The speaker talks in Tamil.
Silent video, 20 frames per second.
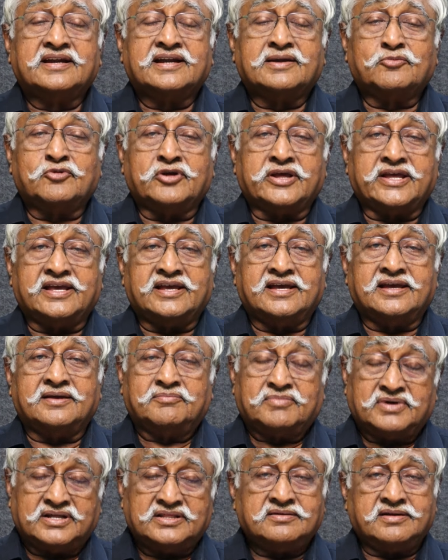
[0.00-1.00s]
நம்முடைய
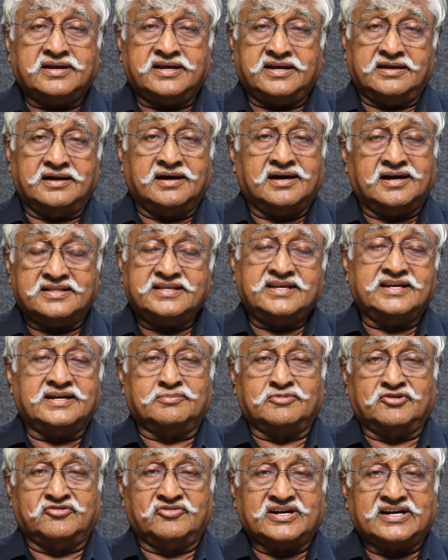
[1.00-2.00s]
மதுரை
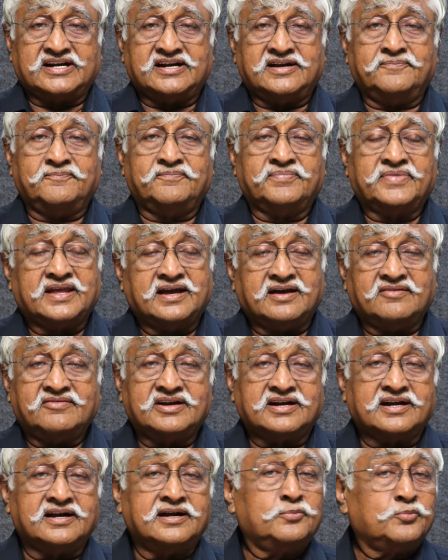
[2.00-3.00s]
ஆதீனம் அவர்கள்
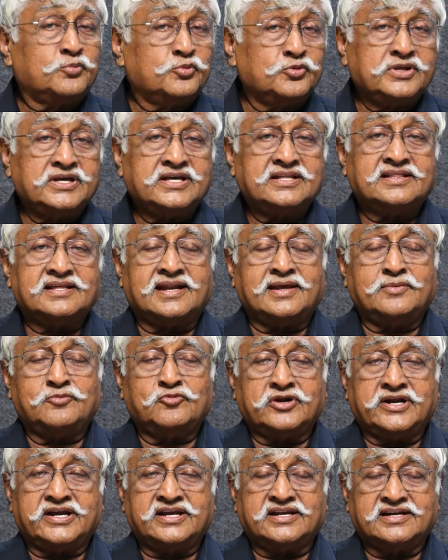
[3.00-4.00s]
அவர்கள் புதிய
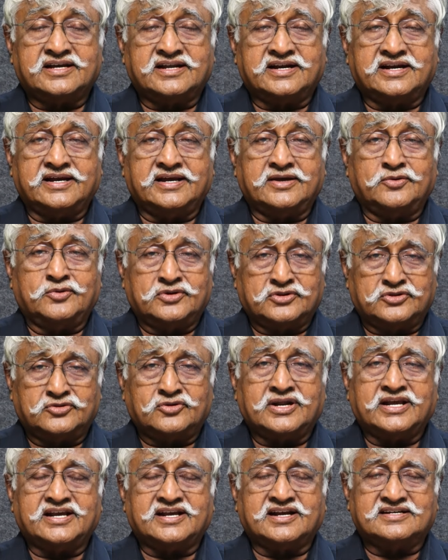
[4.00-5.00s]
தலைமுறை என்கிற ஒரு
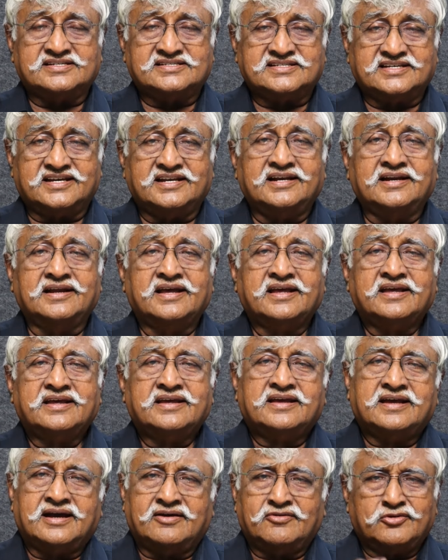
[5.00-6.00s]
தொலைக்காட்சியில்
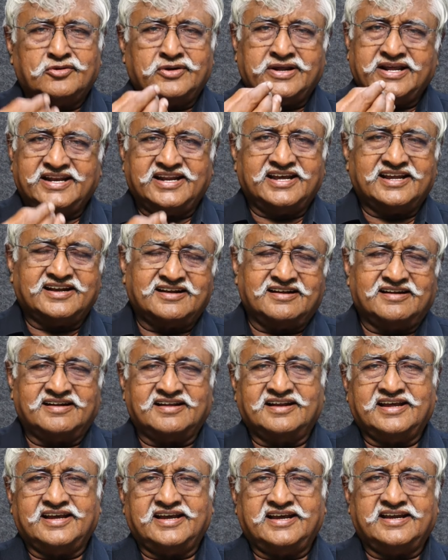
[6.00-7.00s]
அவருடைய
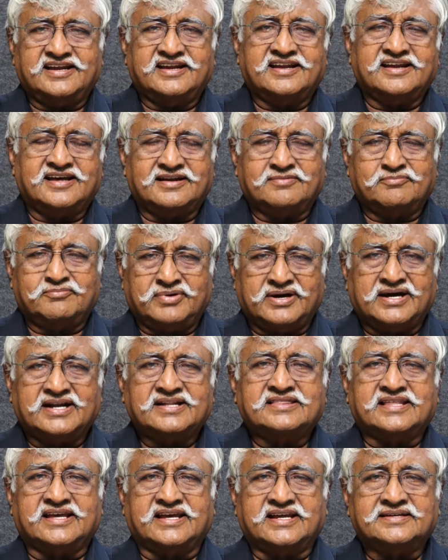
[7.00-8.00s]
நேர்காணலை நான்
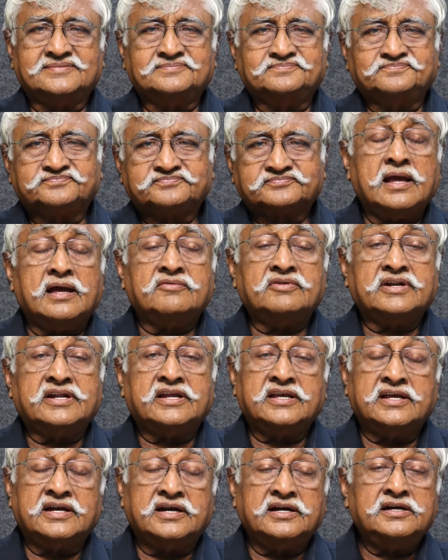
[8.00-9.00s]
பார்த்தேன் அவர்
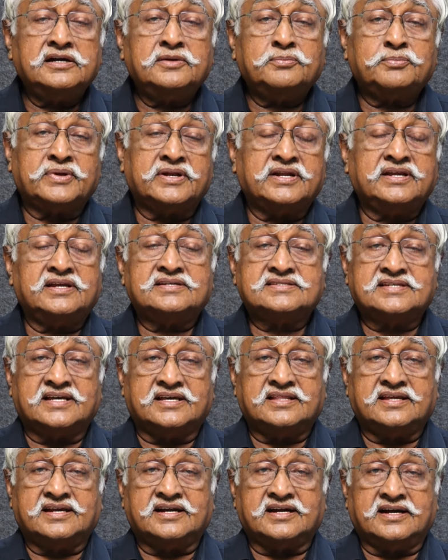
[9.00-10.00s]
இரண்டு பெரிய
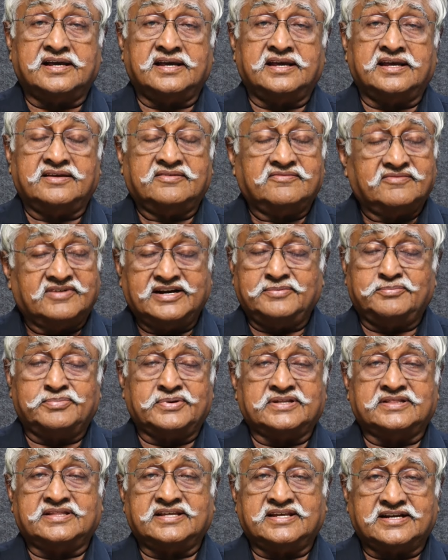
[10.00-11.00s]
செய்திகளை
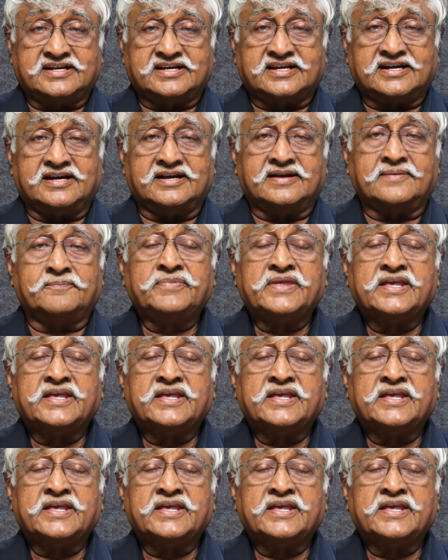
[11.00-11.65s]
வெளிப்படுத்தியிருக்கிறார்